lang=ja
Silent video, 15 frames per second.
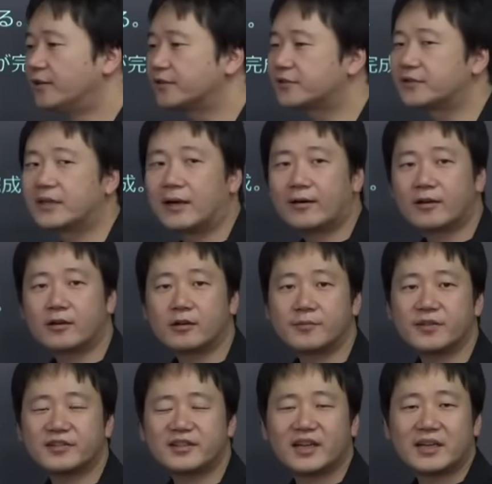菅原道
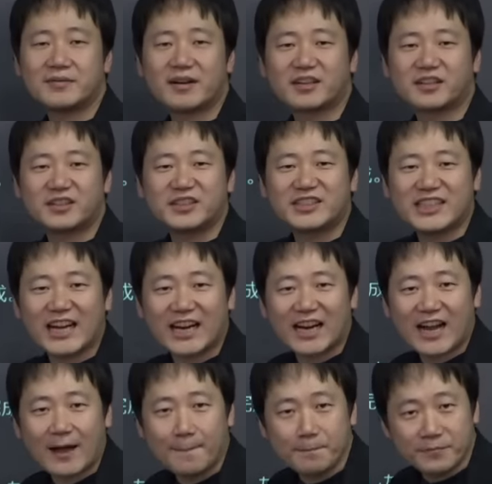真は草
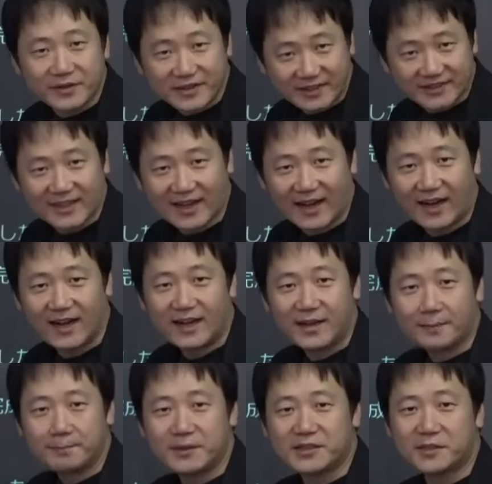冠ですから
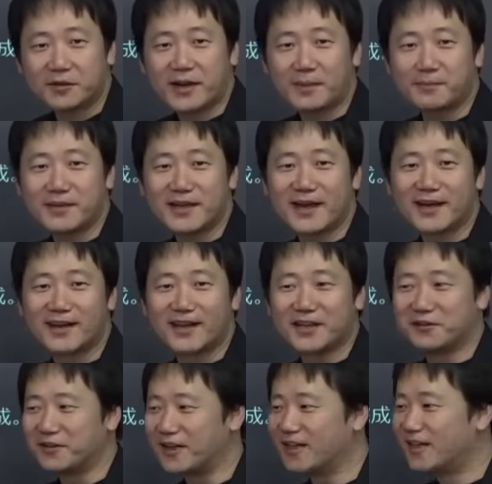別の冠書かない
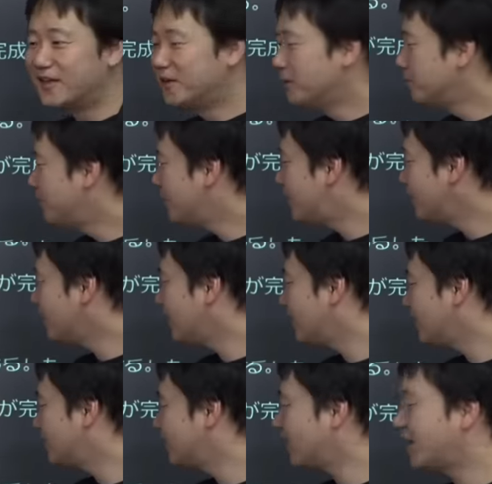ように道
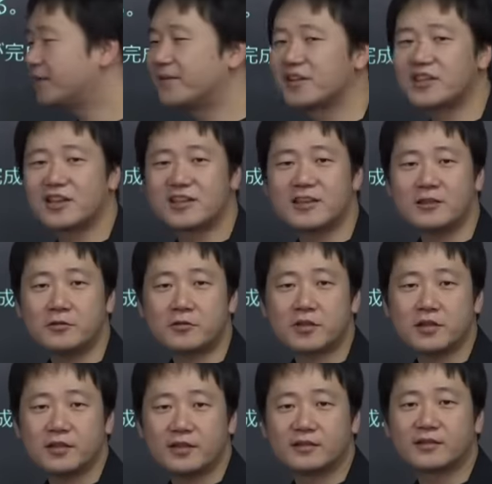真の真は写真の
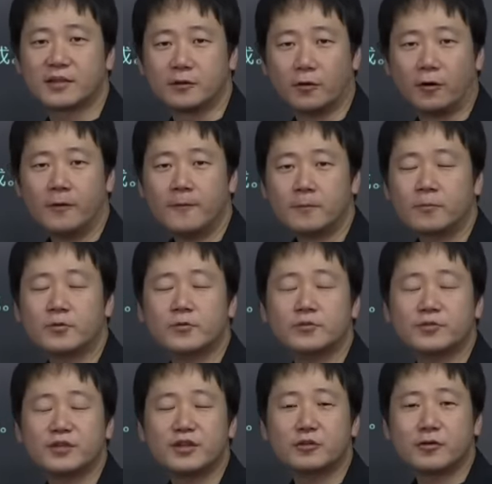シーンですけど純
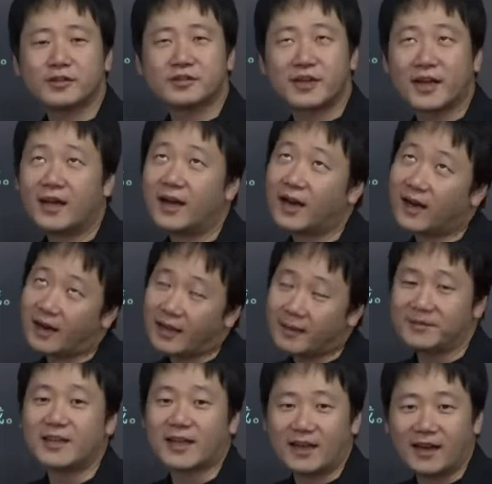粋にど忘れあれ
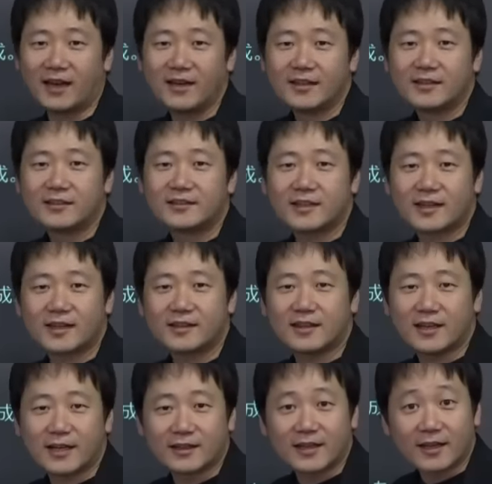みたいな真って
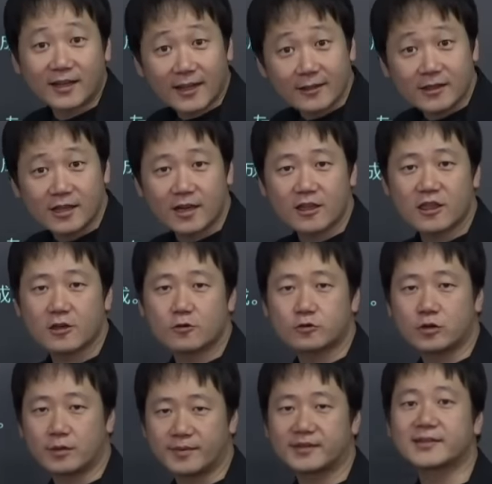なんだっけってなっちゃう
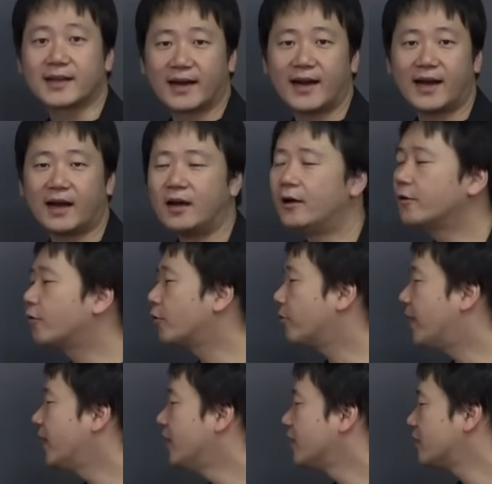人いますからここ
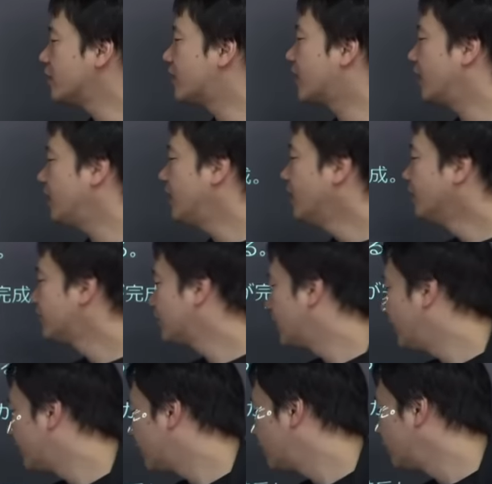はしっかり菅
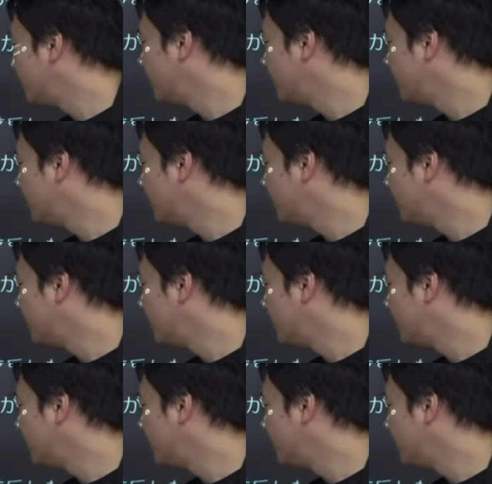原道